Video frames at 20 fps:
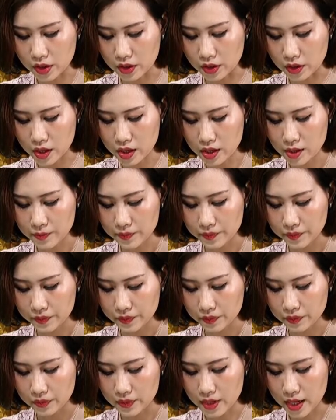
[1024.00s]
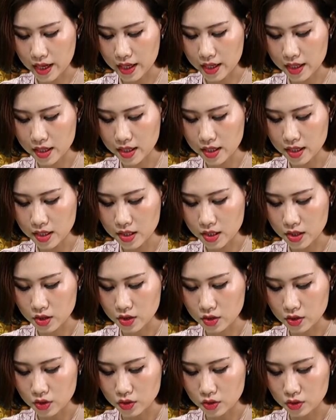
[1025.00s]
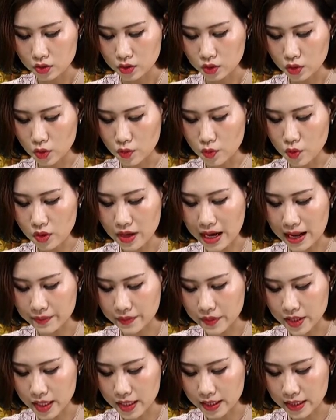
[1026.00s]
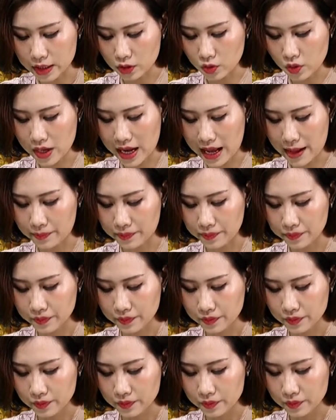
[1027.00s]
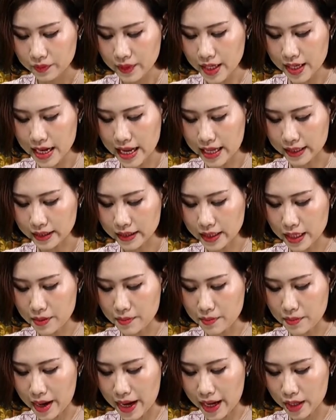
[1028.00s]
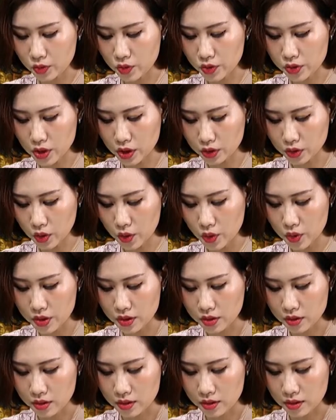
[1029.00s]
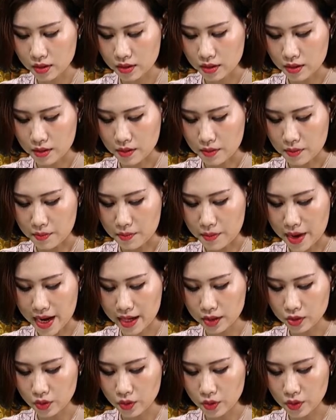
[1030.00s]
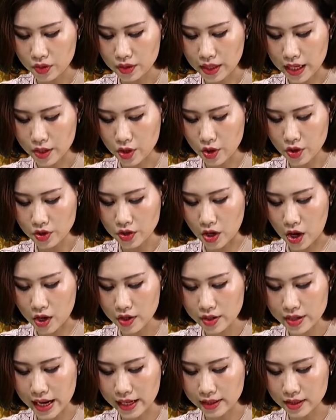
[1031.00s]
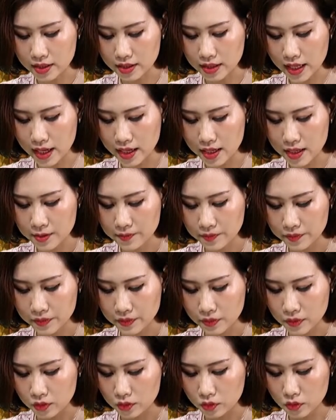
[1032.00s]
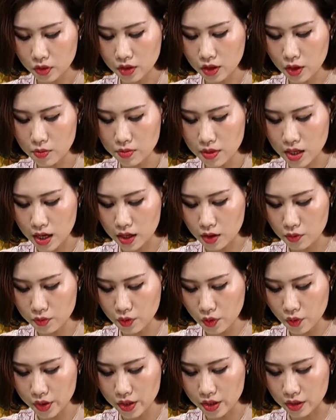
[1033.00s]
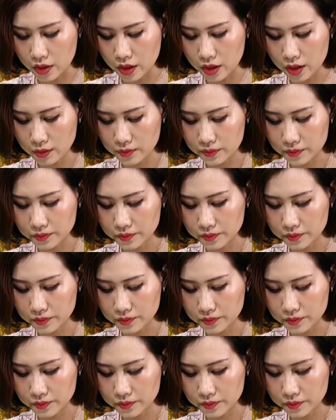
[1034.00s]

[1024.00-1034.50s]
nửa để tôi muốn làm gì thì tôi làm. Đây là tiền mẹ tôi cho tôi. Mẹ tôi đã nói rõ ràng như thế. Tôi không cần ông nuôi nữa.